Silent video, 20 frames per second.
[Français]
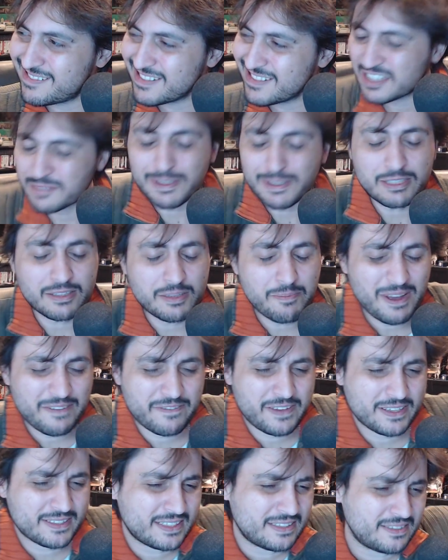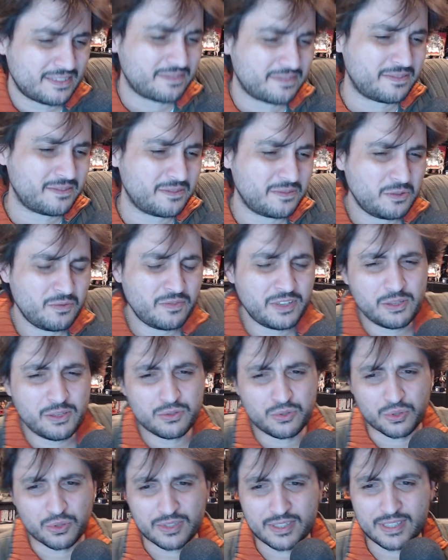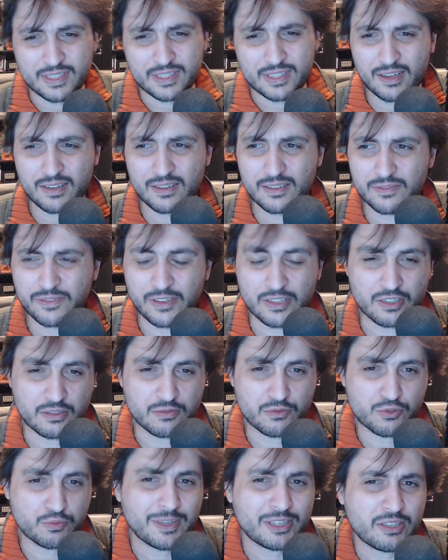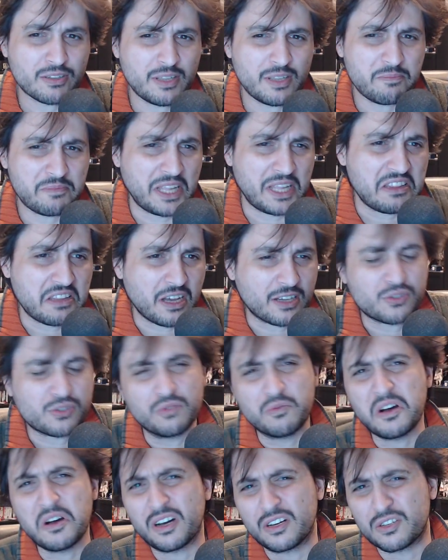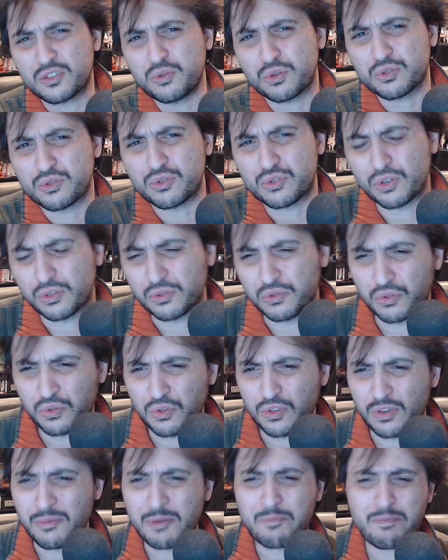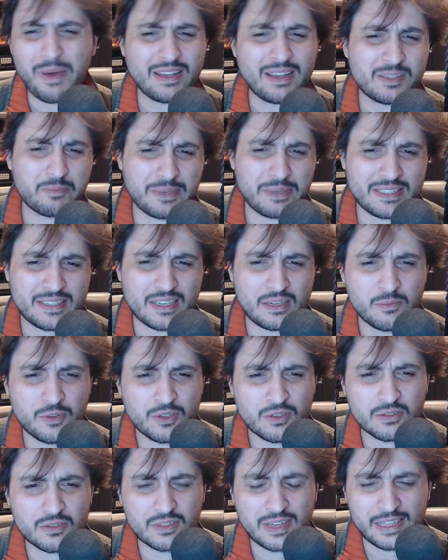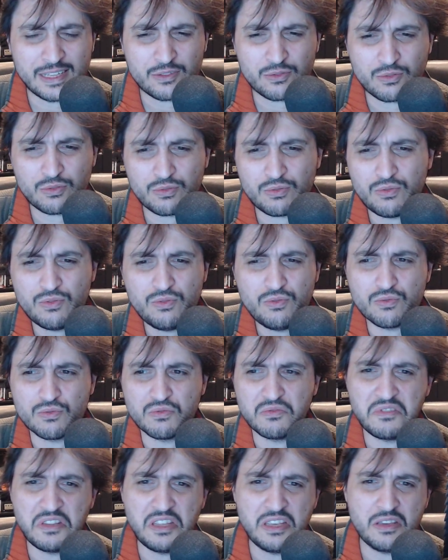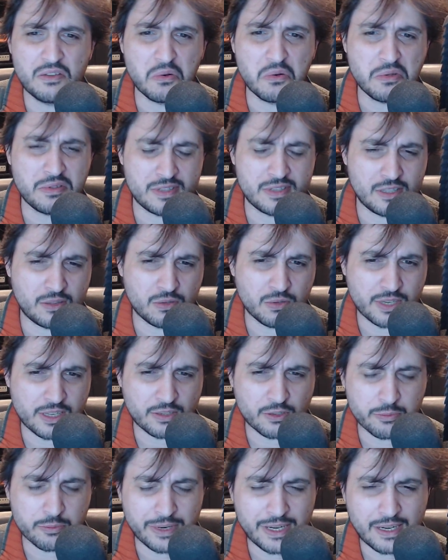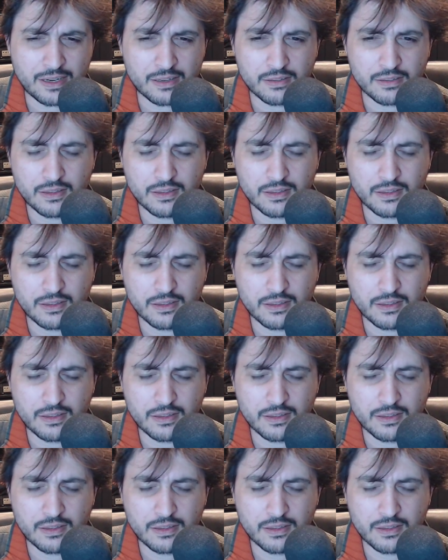Je m'attendais pas à faire une vidéo sur ça. Enfin, je, m'attendais peut-être à recevoir un jour ce genre de truc, mais pas spécialement là-dessus ou ni aussitôt quelque part.